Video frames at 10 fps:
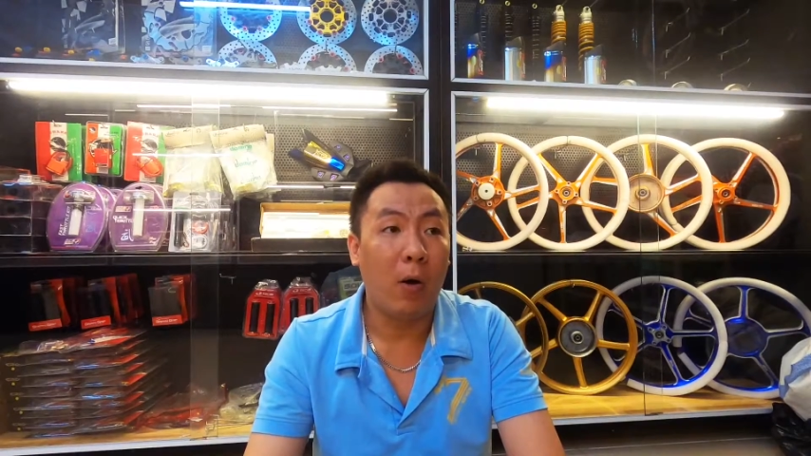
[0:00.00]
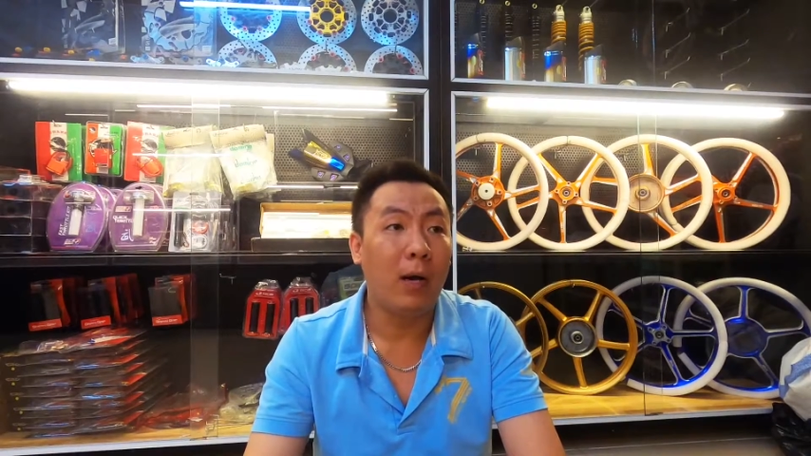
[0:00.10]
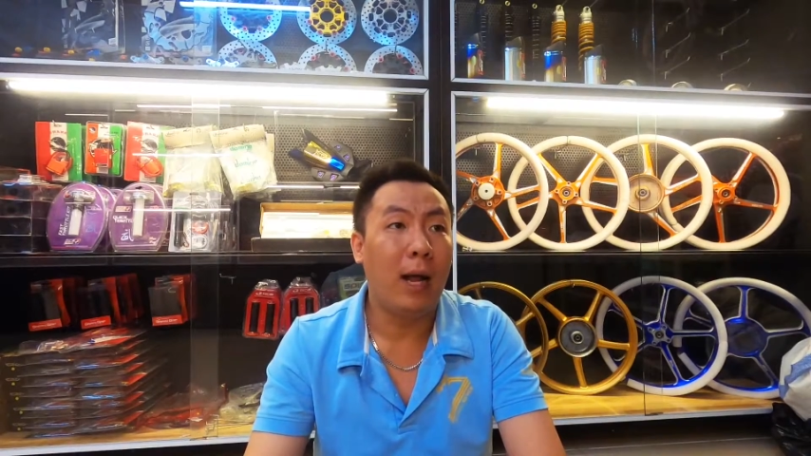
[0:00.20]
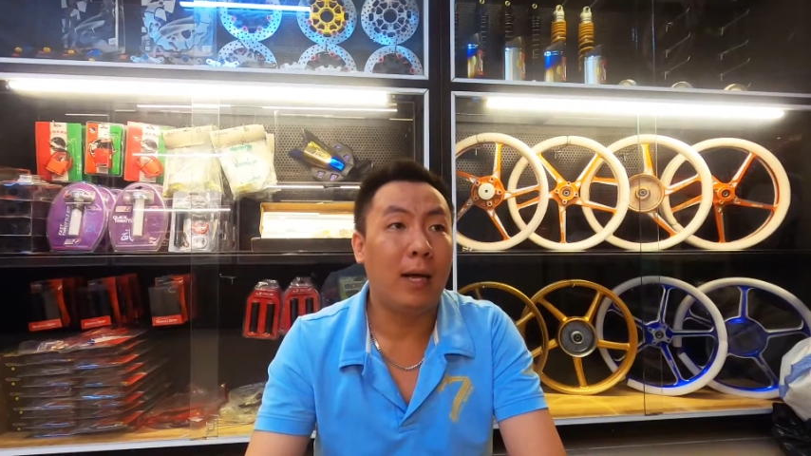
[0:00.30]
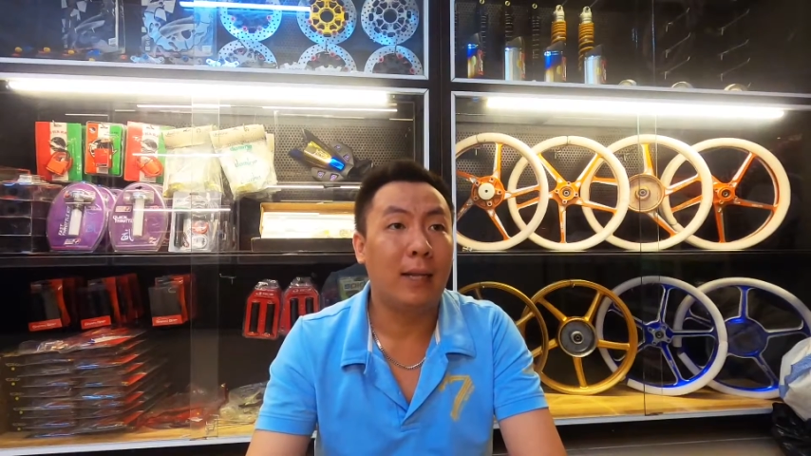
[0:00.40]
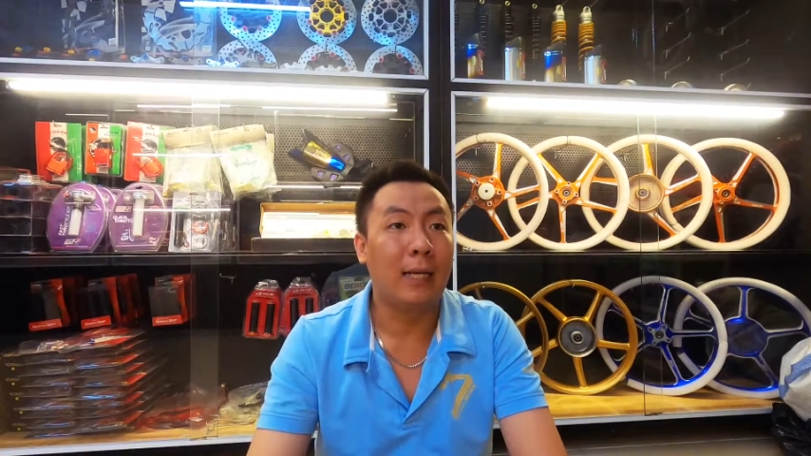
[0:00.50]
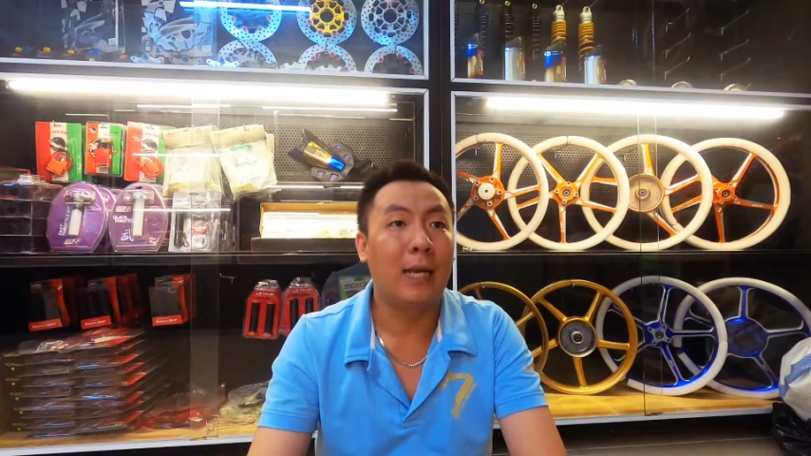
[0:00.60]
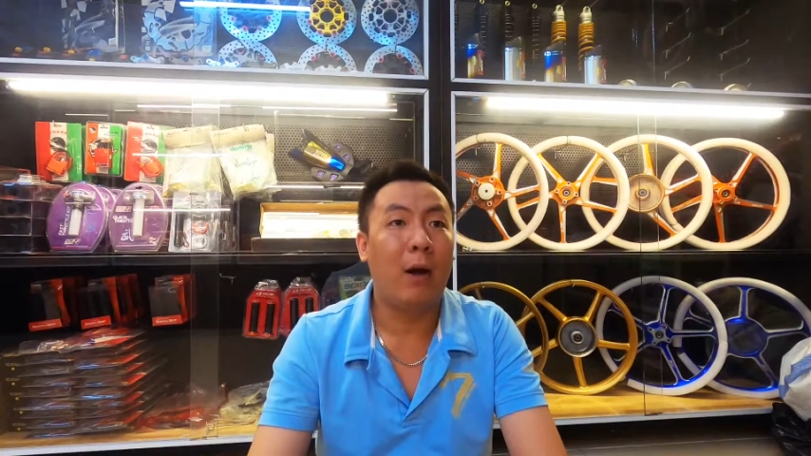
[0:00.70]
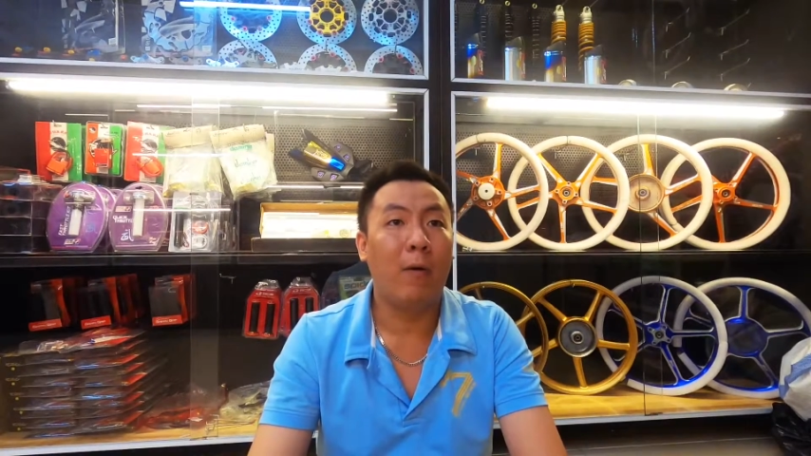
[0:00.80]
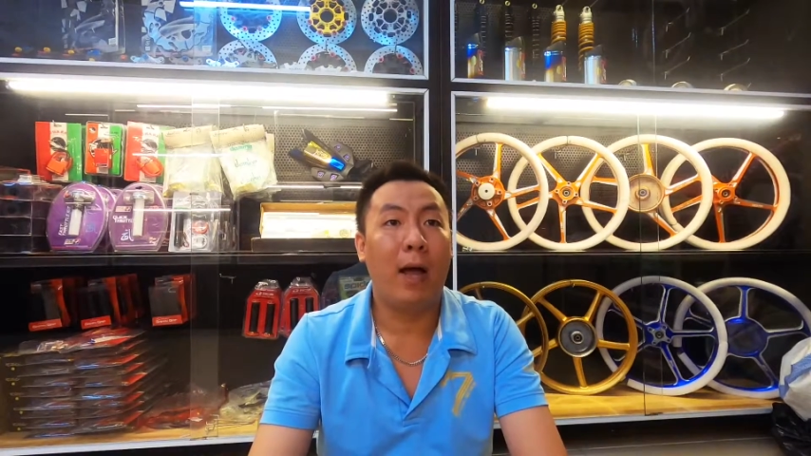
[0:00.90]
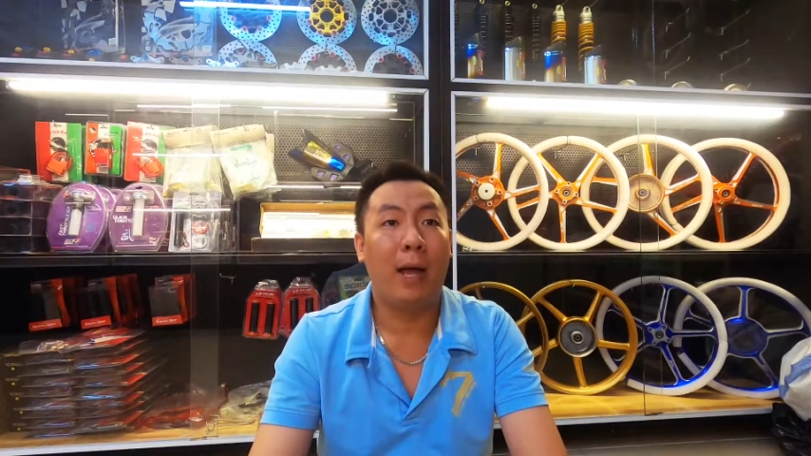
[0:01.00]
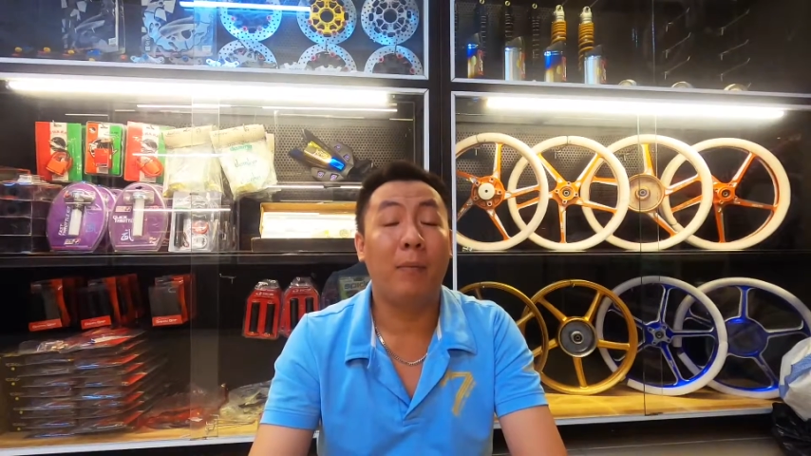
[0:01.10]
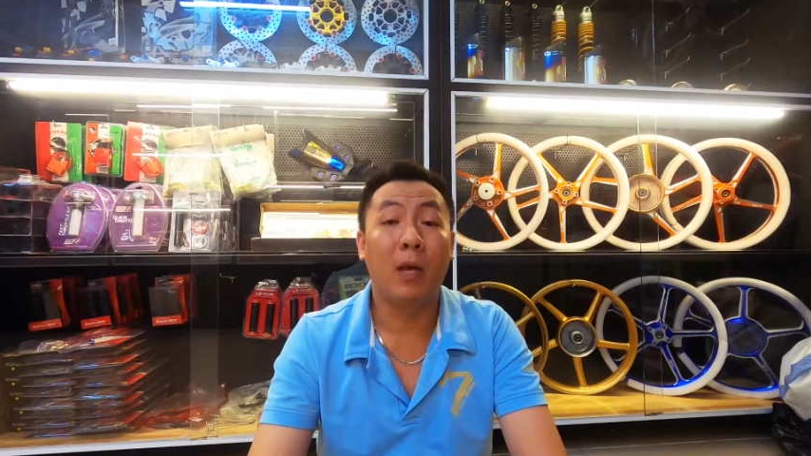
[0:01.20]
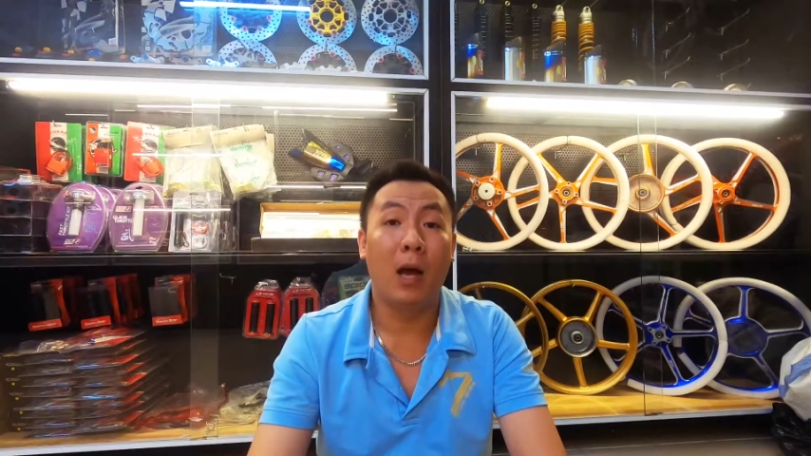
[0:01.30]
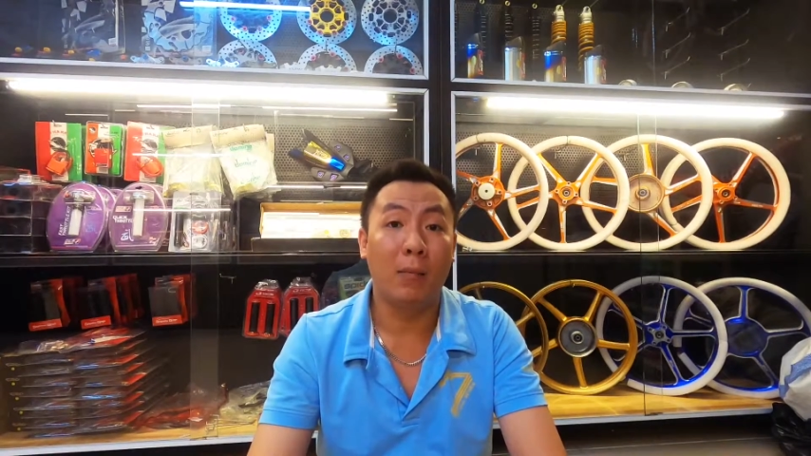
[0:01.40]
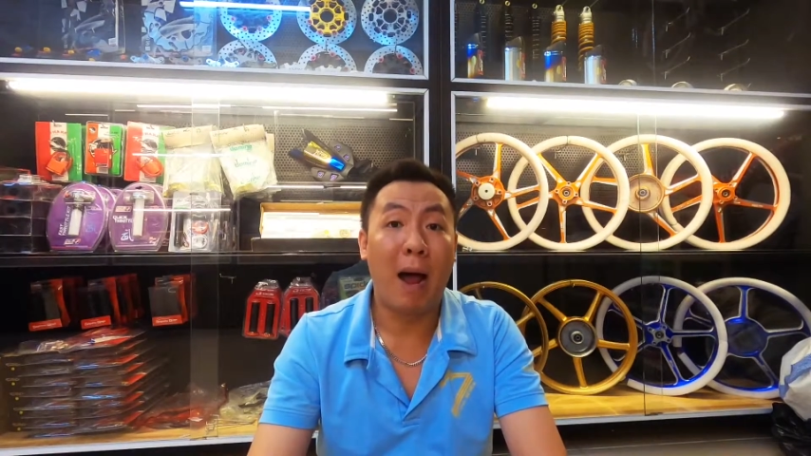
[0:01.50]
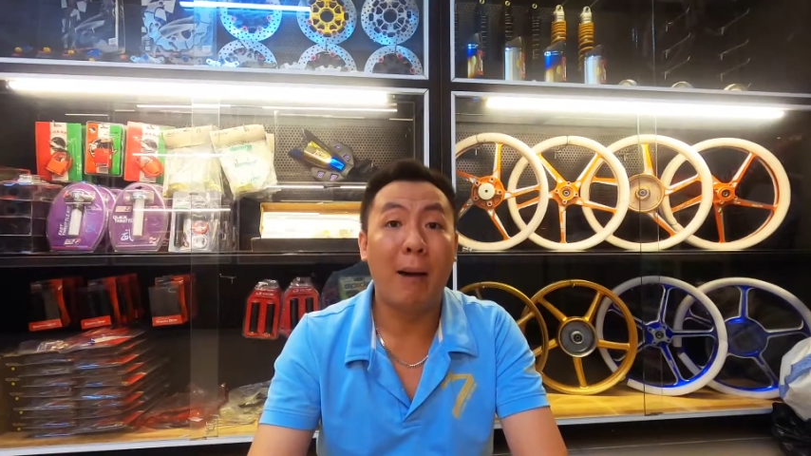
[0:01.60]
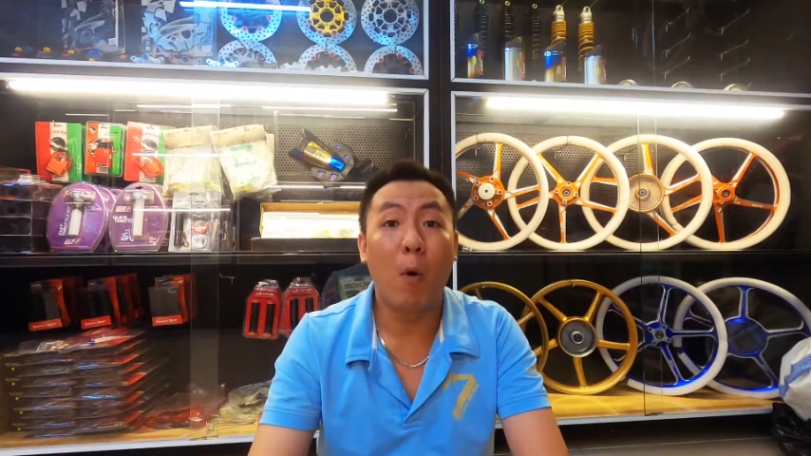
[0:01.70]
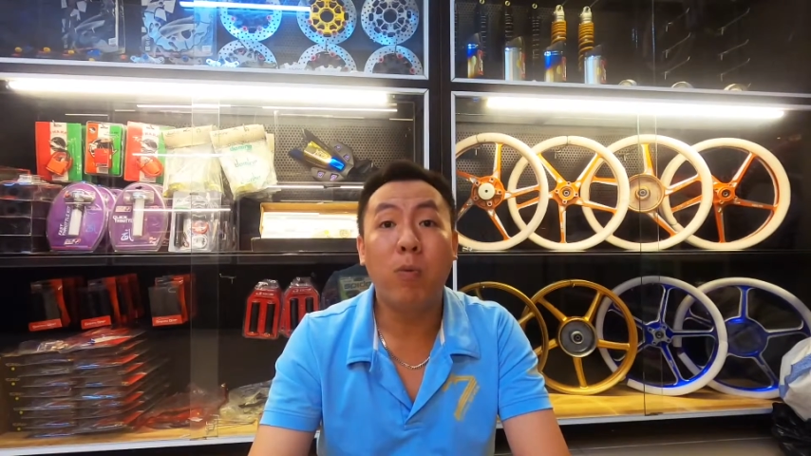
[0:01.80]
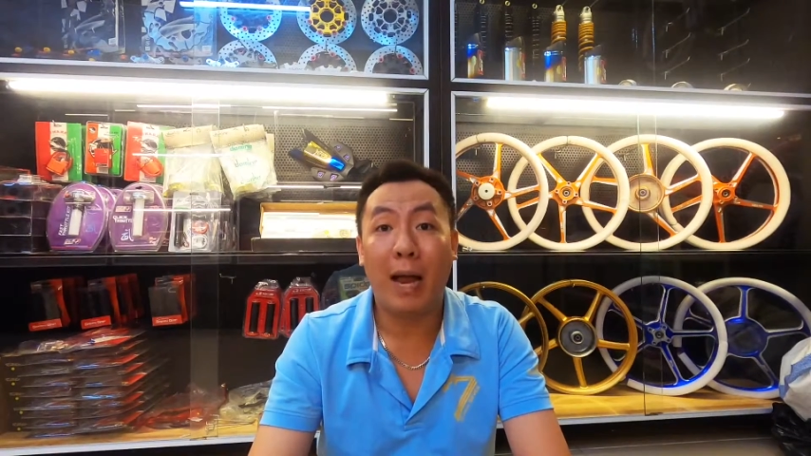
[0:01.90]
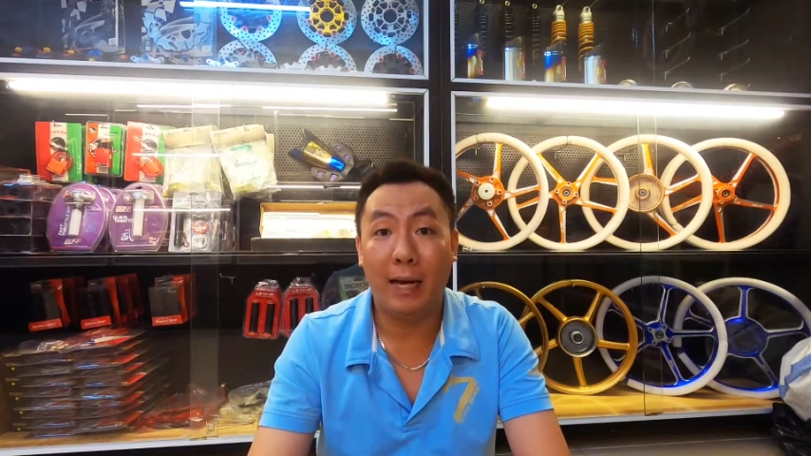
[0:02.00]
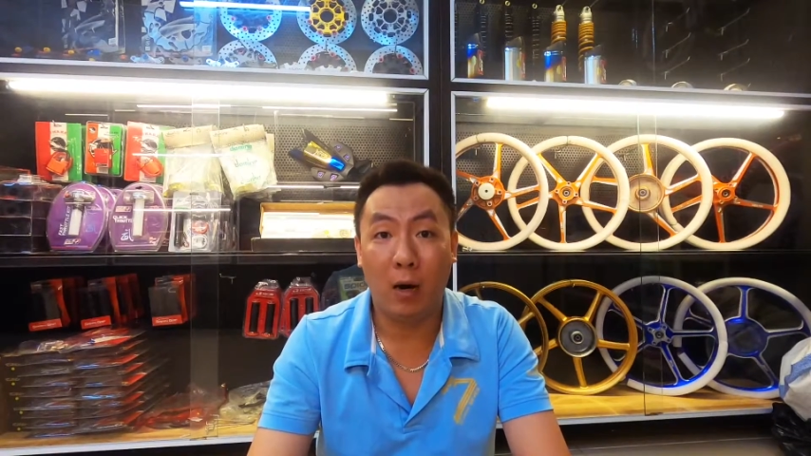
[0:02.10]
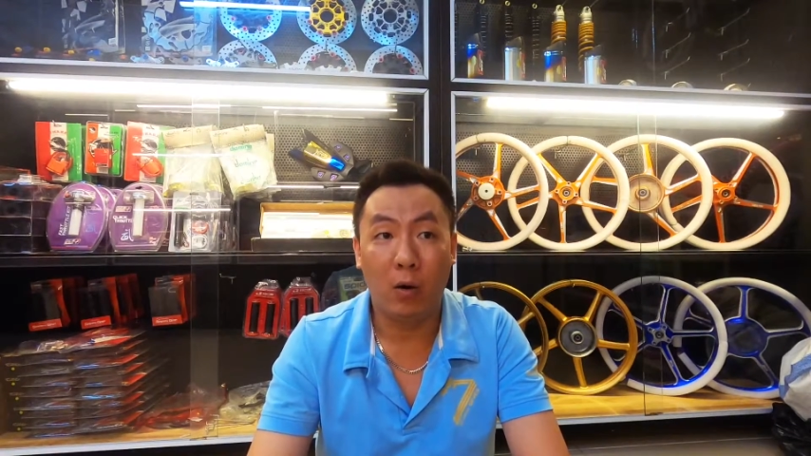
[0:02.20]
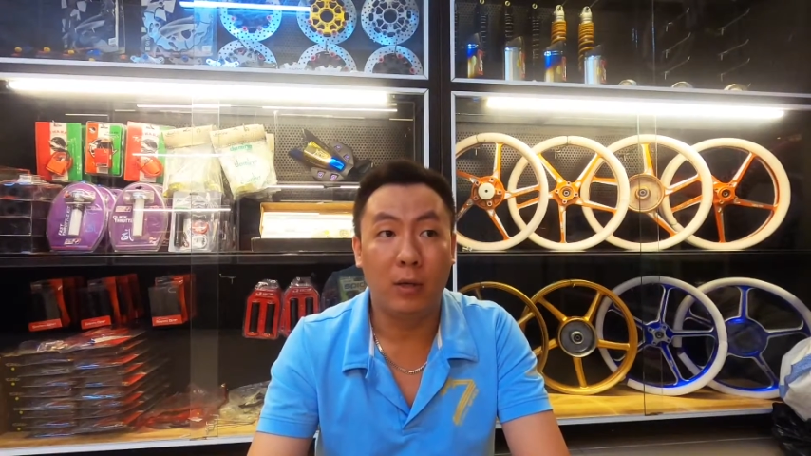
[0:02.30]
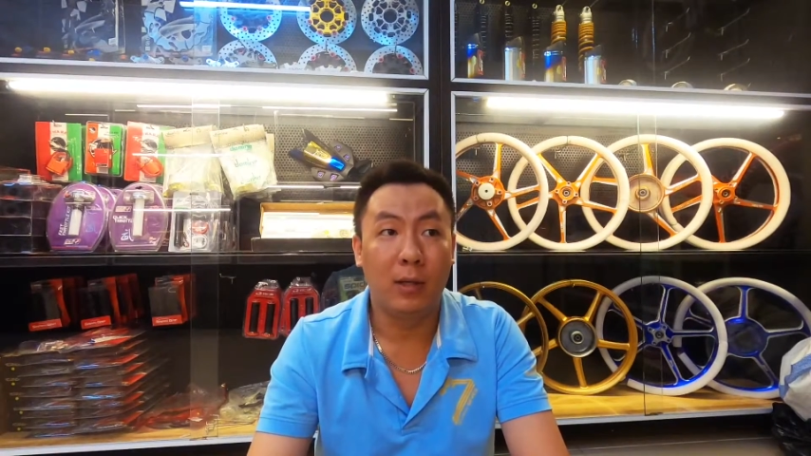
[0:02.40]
hỏi là tại sao là em chờ 3-4 ngày rồi,